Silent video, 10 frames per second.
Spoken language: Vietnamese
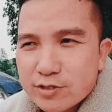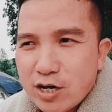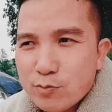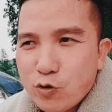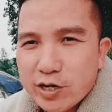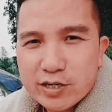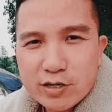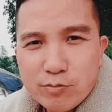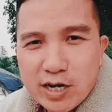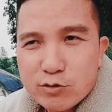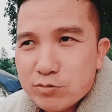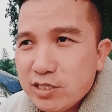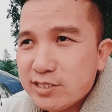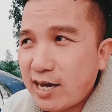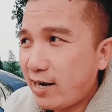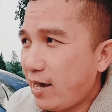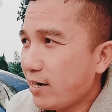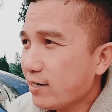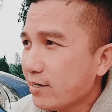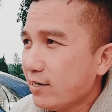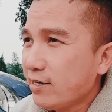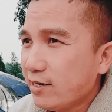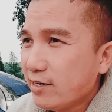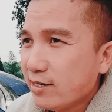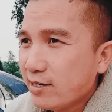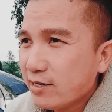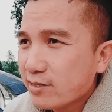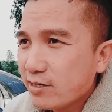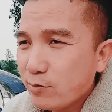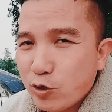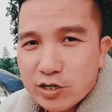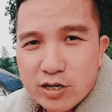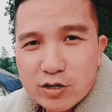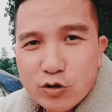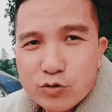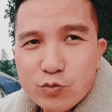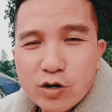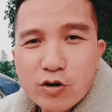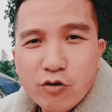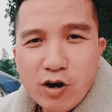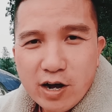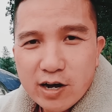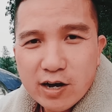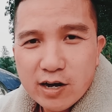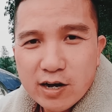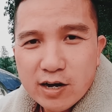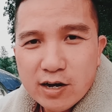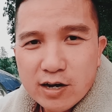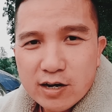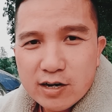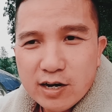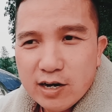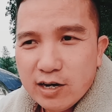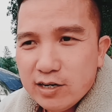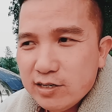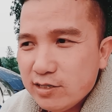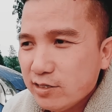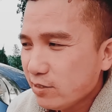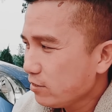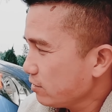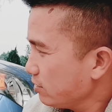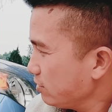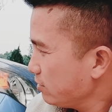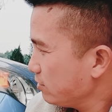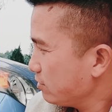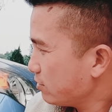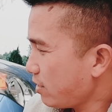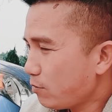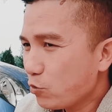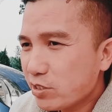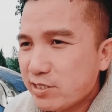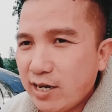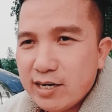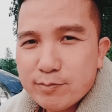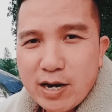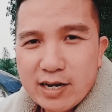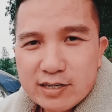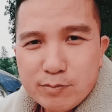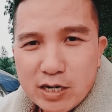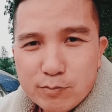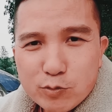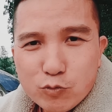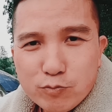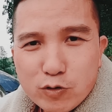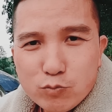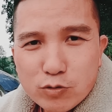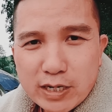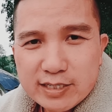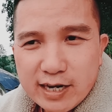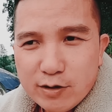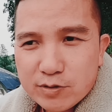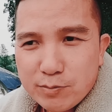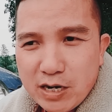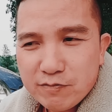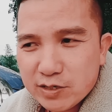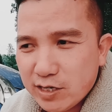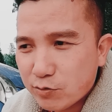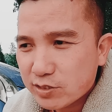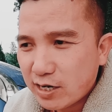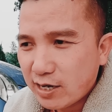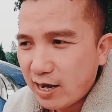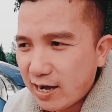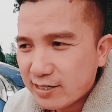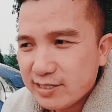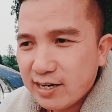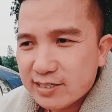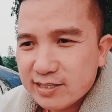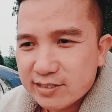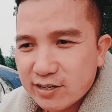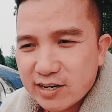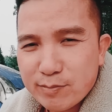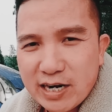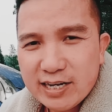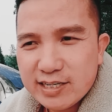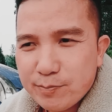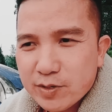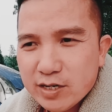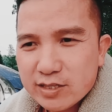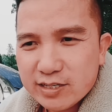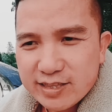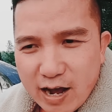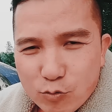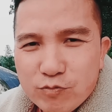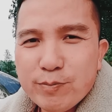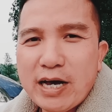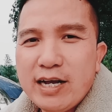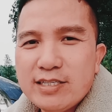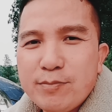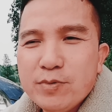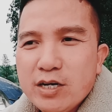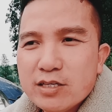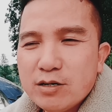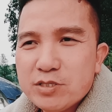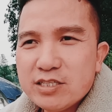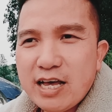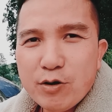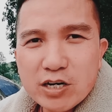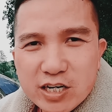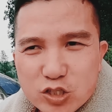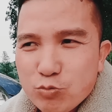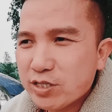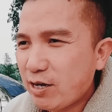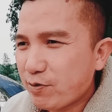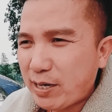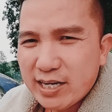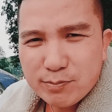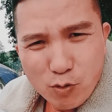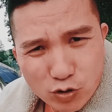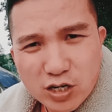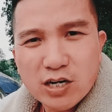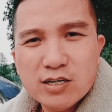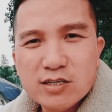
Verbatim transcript: Thời buổi công nghệ thông tin tràn lan Thời buổi người khôn của khó Đấy đăng một cái xe lên bán các bác muốn, muốn, muốn bán rẻ không? các bạn cũng phải hiểu được rằng là à cái xe này trên thị trường đang bán 200 thì tao cũng phải bán 200 thậm chí tao là người dùng thì tao phải bán 201 cơ